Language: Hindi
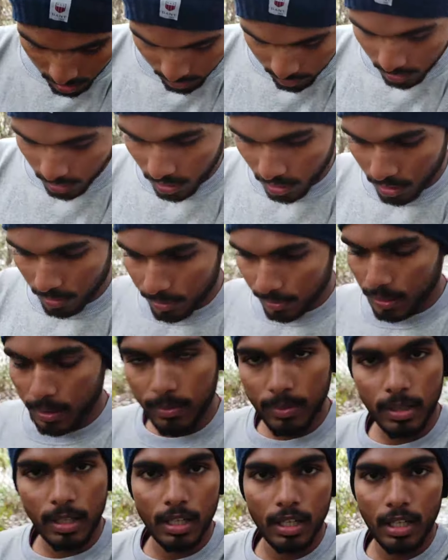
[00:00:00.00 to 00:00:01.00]
मेरे
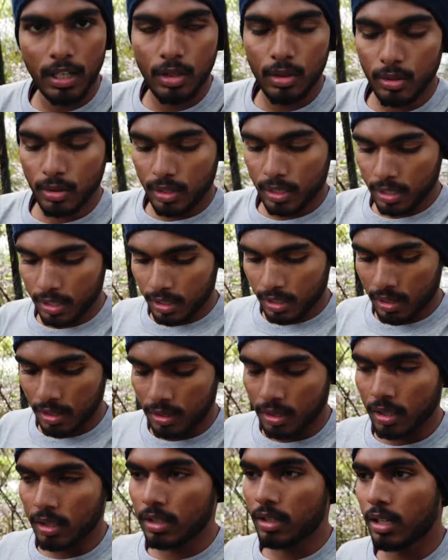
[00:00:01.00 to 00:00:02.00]
कपड़े भी गीले हो गए हैं
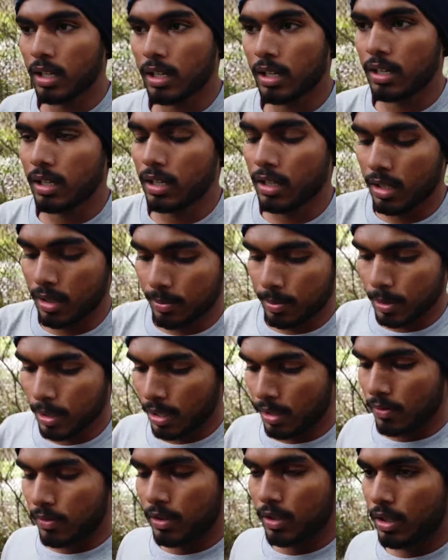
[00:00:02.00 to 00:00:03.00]
ठंड लग रही है यहाँ पे
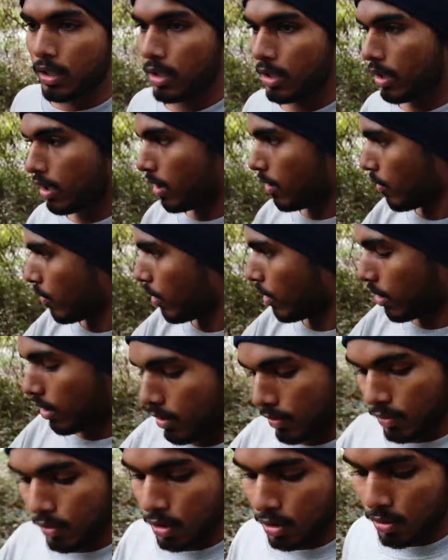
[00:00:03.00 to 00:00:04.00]
काफ़ी ज़्यादा यहाँ
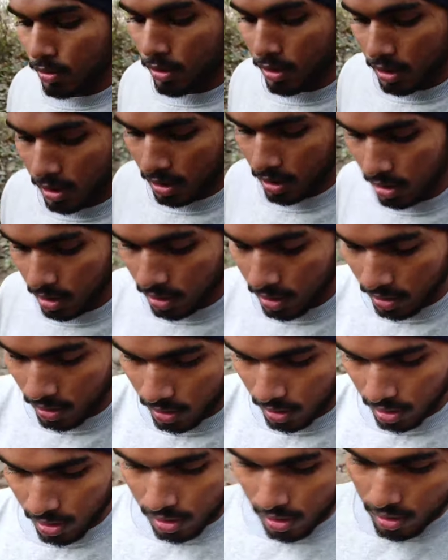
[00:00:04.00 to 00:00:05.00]
फॉगी फॉग उड़ रही है
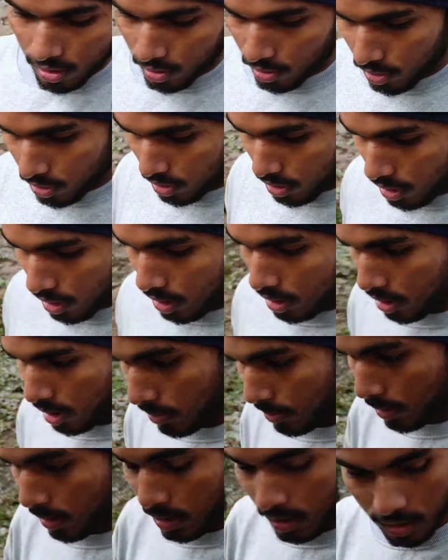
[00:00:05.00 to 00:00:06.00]
और यहाँ
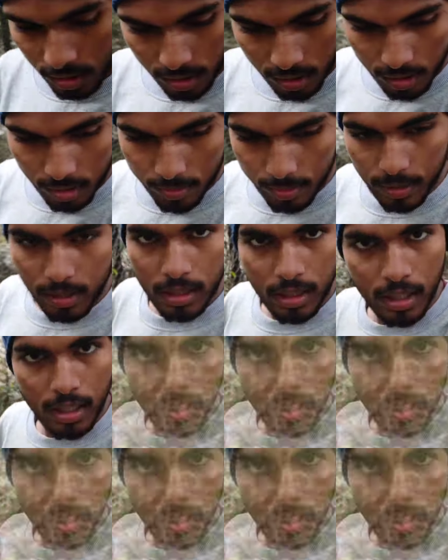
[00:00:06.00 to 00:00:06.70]
संभल के जाना पड़ेगा